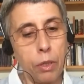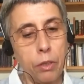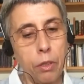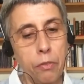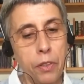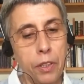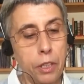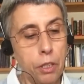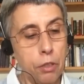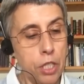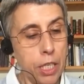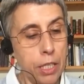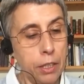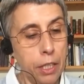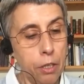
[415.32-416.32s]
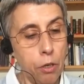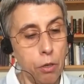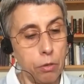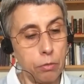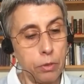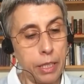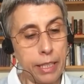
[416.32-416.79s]
Cuando Anfitrión se
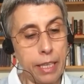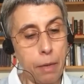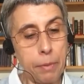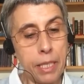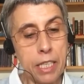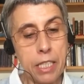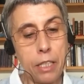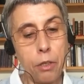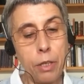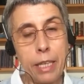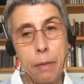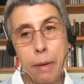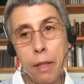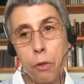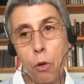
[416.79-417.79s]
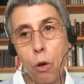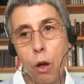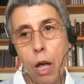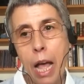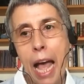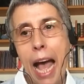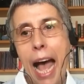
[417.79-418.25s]
enteró de que había sido
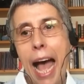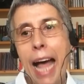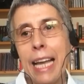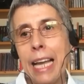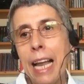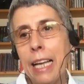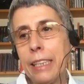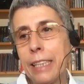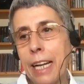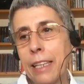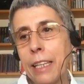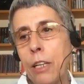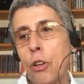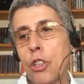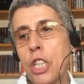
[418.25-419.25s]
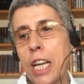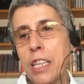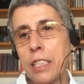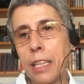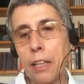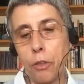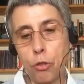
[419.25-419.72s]
elevado al altar de los
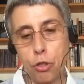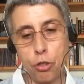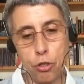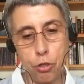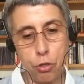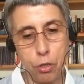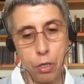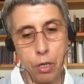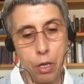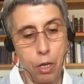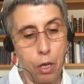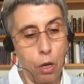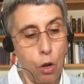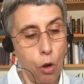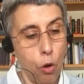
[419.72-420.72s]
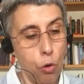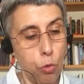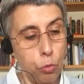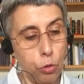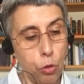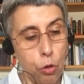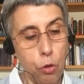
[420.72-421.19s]
astados
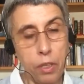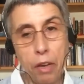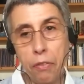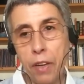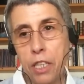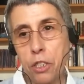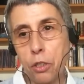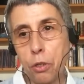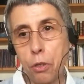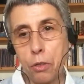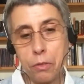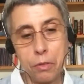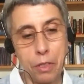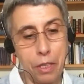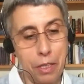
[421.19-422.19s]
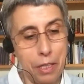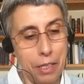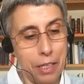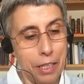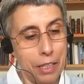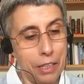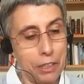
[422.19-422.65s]
junto con Hefesto,
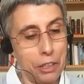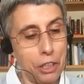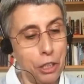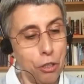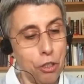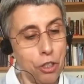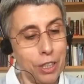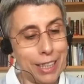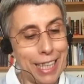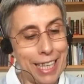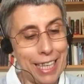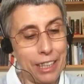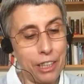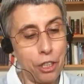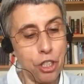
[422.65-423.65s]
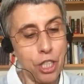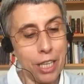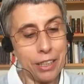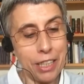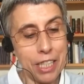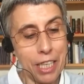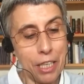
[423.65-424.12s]
dios,
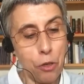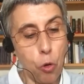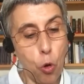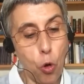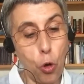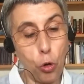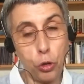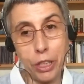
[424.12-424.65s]
dios artesano